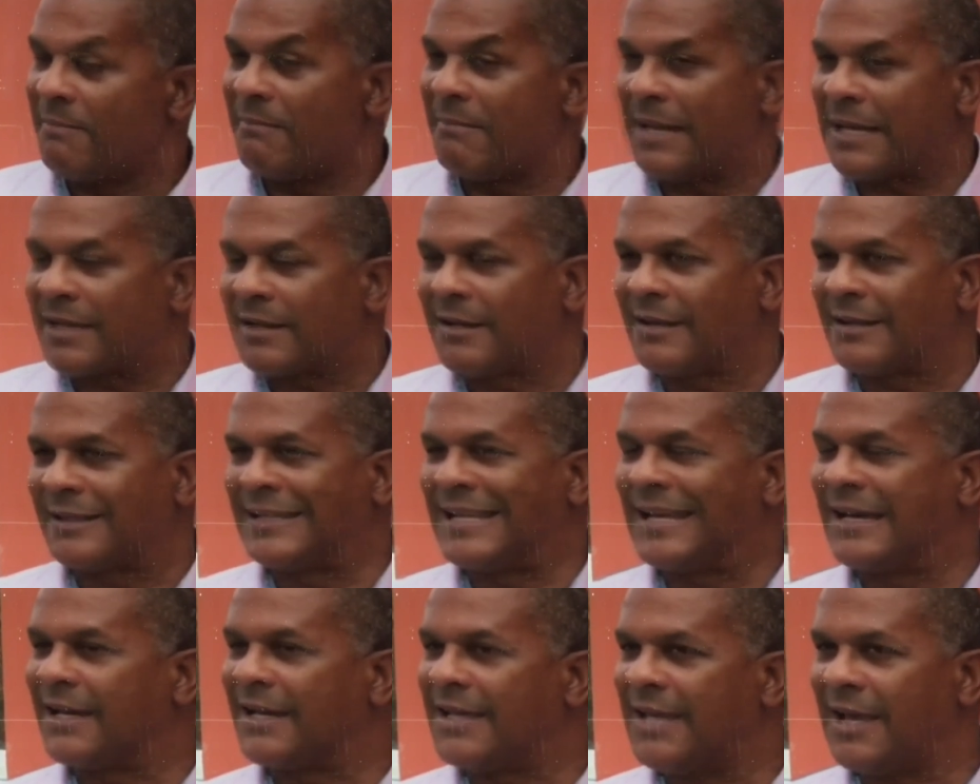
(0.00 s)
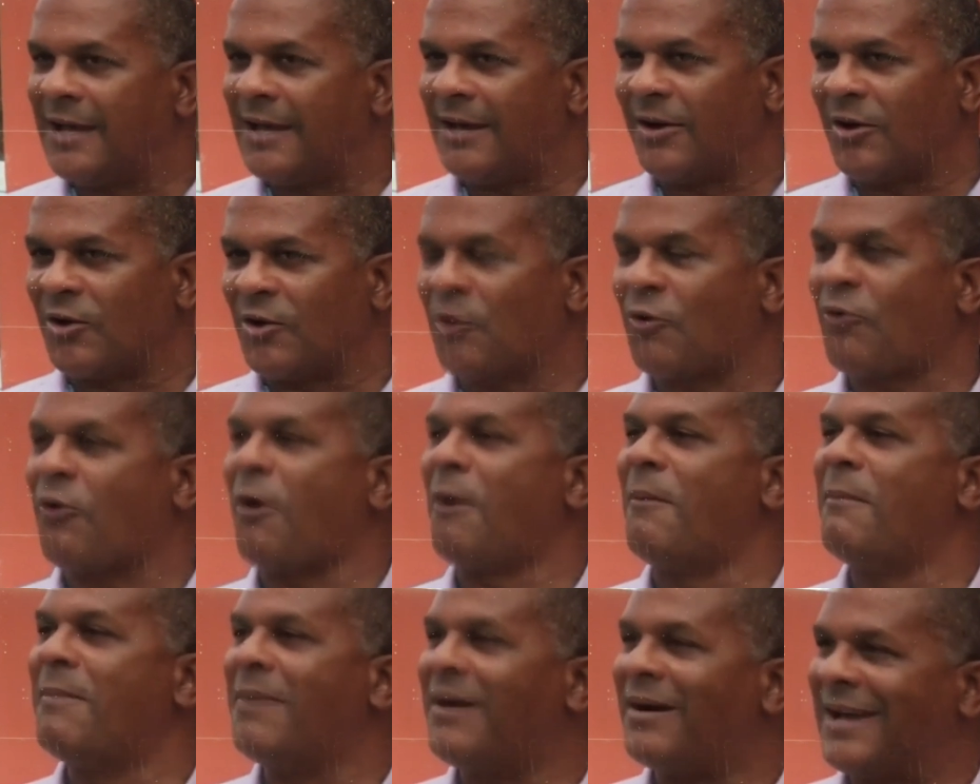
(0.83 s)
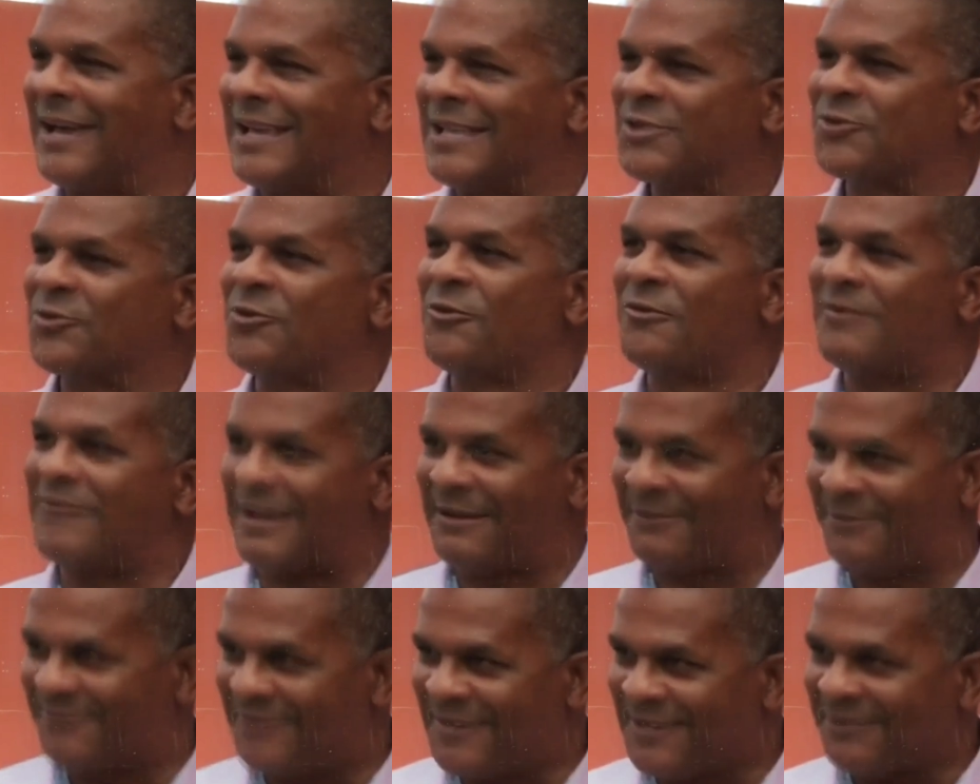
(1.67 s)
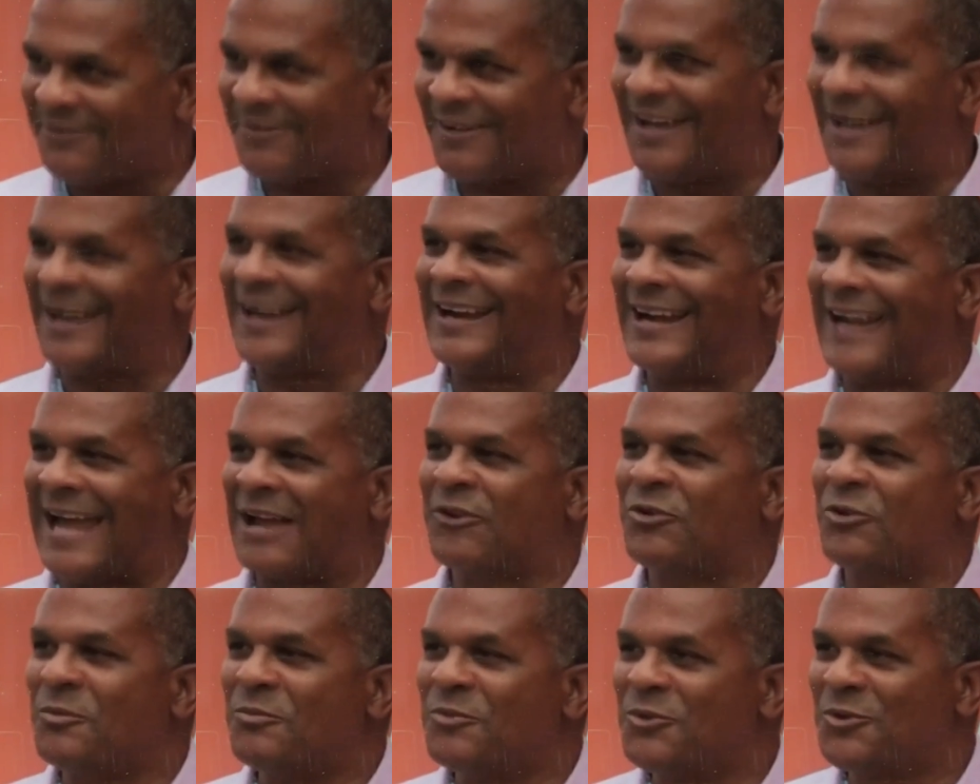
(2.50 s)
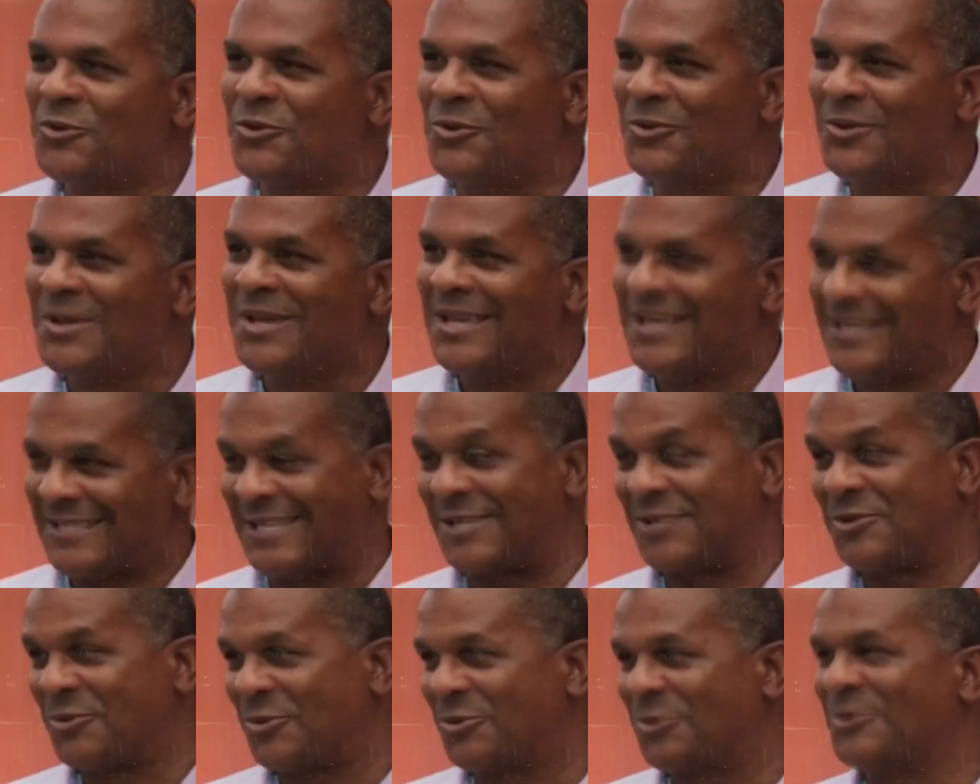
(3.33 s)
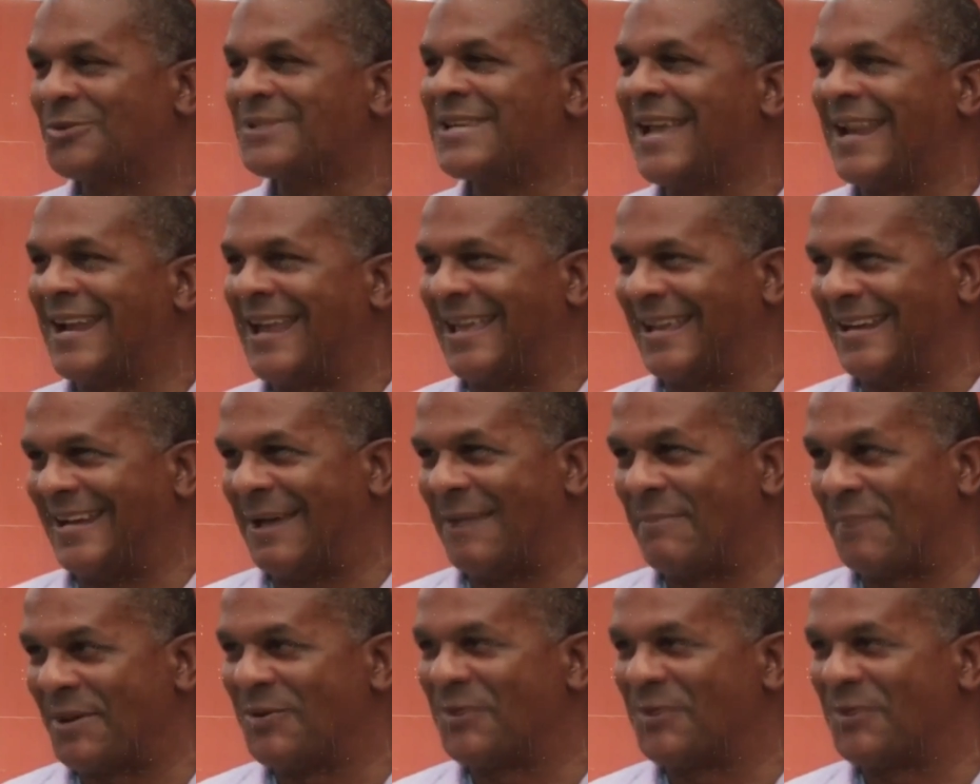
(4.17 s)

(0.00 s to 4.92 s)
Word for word: Maintenant, derrière, comment est-ce qu'on va vivre la communion C'est surtout ça la,